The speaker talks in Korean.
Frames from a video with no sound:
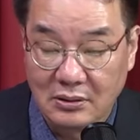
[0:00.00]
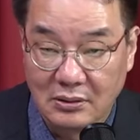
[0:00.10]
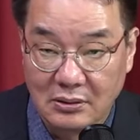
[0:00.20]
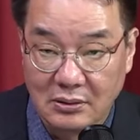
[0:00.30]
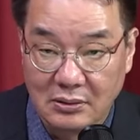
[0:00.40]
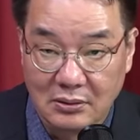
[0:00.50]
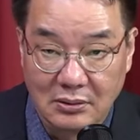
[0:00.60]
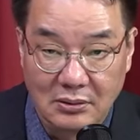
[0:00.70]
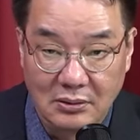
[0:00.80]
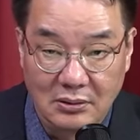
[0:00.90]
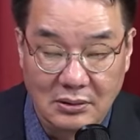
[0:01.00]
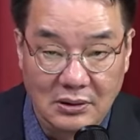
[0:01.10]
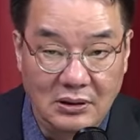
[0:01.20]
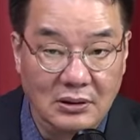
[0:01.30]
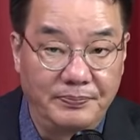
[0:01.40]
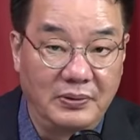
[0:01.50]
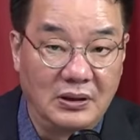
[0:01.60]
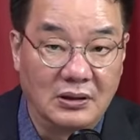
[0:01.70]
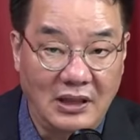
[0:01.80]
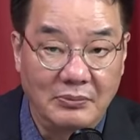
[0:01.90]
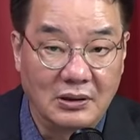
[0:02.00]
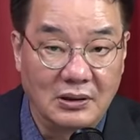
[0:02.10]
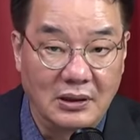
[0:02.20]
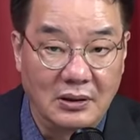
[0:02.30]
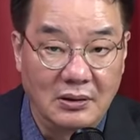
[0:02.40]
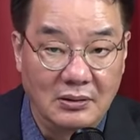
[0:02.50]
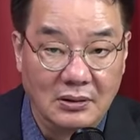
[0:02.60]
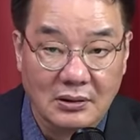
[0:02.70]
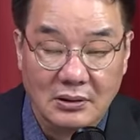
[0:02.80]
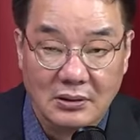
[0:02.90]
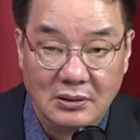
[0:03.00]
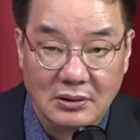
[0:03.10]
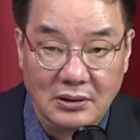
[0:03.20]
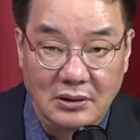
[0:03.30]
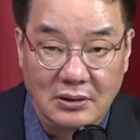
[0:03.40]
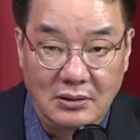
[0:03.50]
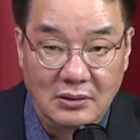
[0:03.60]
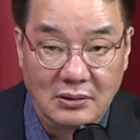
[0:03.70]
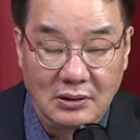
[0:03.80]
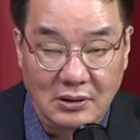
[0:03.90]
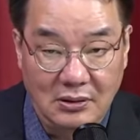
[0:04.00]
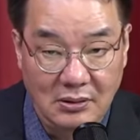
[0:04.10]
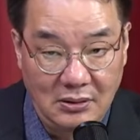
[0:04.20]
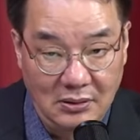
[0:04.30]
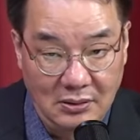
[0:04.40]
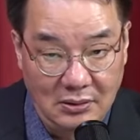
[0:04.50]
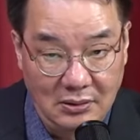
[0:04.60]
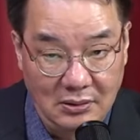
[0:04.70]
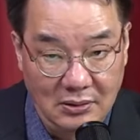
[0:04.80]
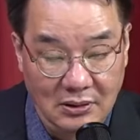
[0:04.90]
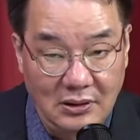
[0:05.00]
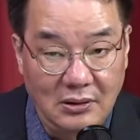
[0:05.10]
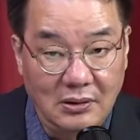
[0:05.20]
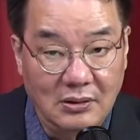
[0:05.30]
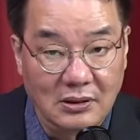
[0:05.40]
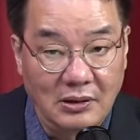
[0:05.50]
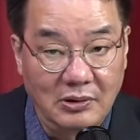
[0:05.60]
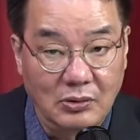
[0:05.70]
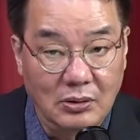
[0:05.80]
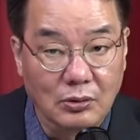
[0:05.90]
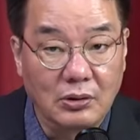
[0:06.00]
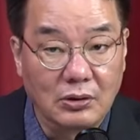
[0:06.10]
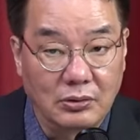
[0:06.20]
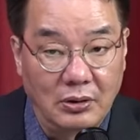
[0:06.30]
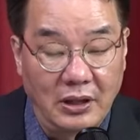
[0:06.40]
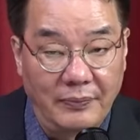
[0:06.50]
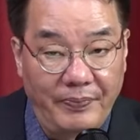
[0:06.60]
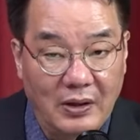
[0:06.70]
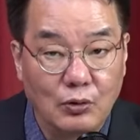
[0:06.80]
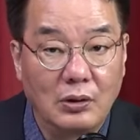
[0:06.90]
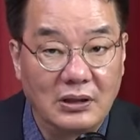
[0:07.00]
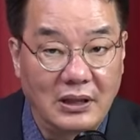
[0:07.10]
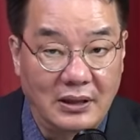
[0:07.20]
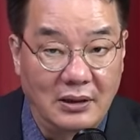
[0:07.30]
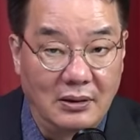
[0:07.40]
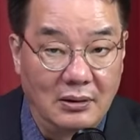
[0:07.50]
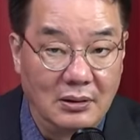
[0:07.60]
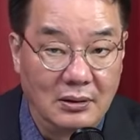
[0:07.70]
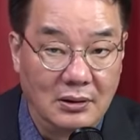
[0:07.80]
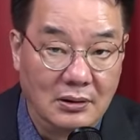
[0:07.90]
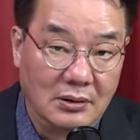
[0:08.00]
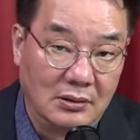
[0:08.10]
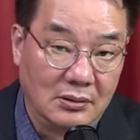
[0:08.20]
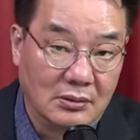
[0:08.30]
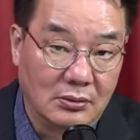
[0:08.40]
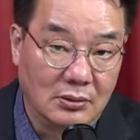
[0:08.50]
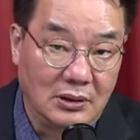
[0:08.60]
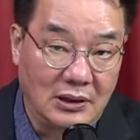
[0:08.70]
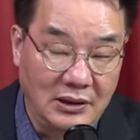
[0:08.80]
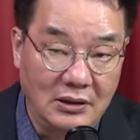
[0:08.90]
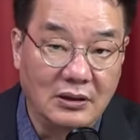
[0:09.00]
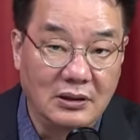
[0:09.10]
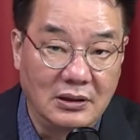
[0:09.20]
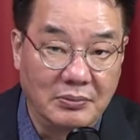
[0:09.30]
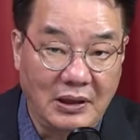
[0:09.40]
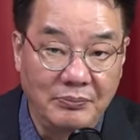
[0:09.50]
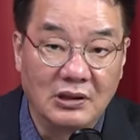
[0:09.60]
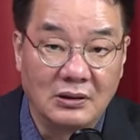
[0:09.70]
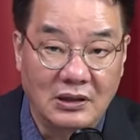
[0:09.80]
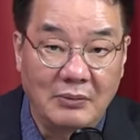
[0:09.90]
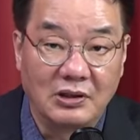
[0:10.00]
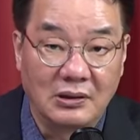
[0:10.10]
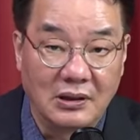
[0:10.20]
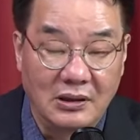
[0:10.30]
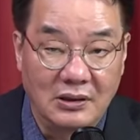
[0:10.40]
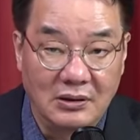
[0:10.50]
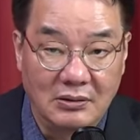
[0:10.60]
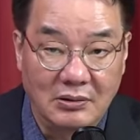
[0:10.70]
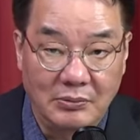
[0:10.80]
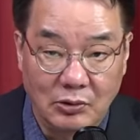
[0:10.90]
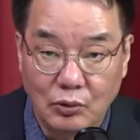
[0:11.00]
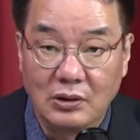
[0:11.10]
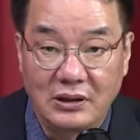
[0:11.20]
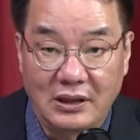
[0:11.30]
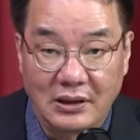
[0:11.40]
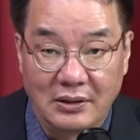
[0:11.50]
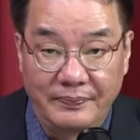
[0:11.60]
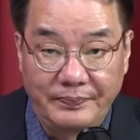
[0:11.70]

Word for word: 그 3월인데 이, 어, 그 다음에 6개월 후에 9월 달에 구, 아, 2023년 3월인데 2023년 9월 달에